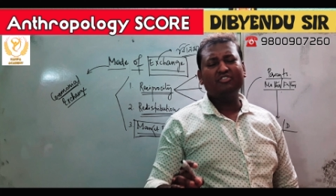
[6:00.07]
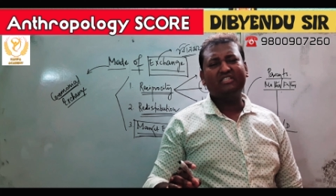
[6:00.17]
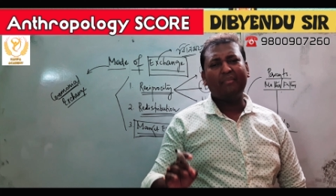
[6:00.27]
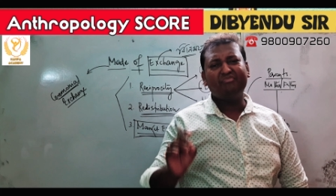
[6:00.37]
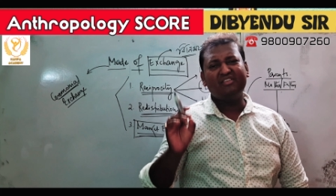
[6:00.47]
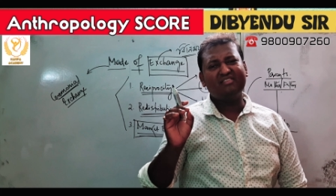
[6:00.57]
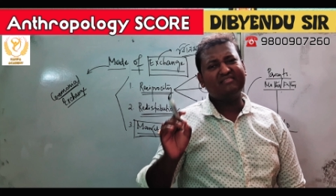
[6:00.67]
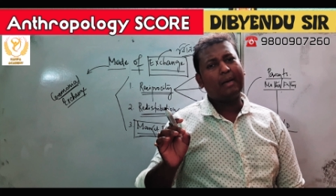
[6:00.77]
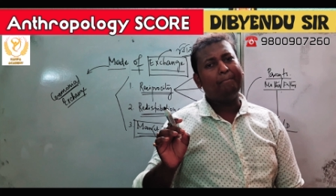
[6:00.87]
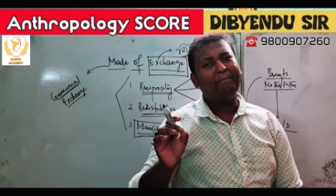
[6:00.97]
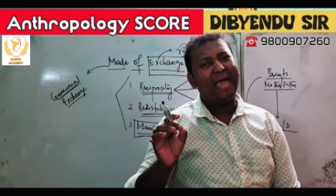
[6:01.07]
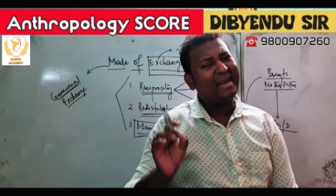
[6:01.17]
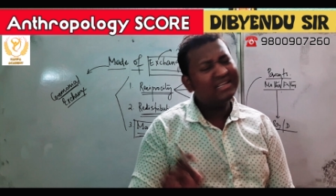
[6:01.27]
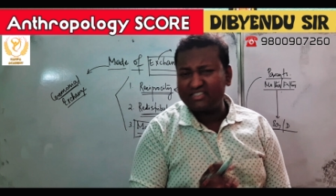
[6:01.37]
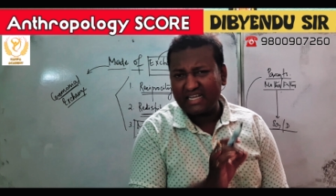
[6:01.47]
কনসেপ্ট দিস ইজ দ্য
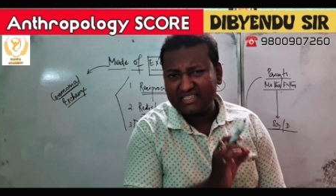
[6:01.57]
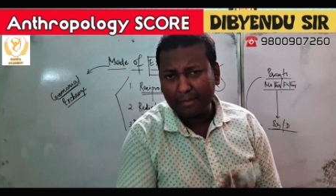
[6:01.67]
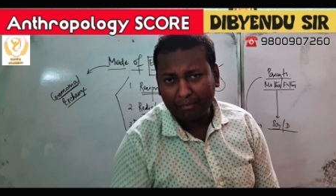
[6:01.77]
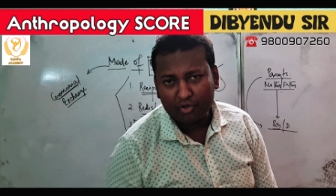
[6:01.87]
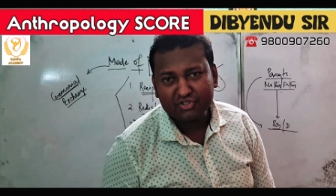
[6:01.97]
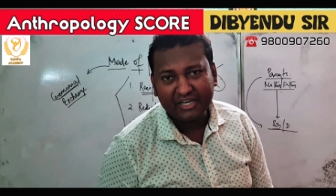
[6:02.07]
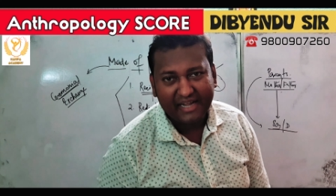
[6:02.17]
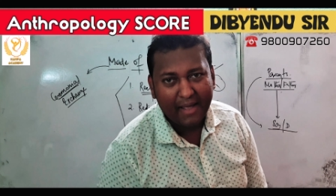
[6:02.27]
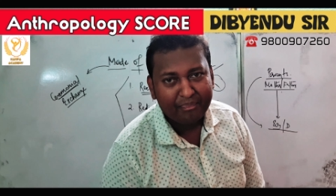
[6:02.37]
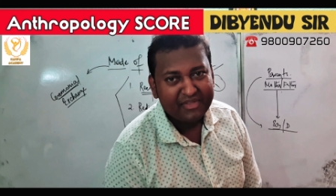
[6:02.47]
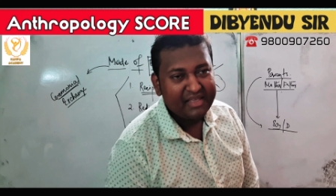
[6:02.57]
ব্যালেন্স রেসিপ্রোসিটি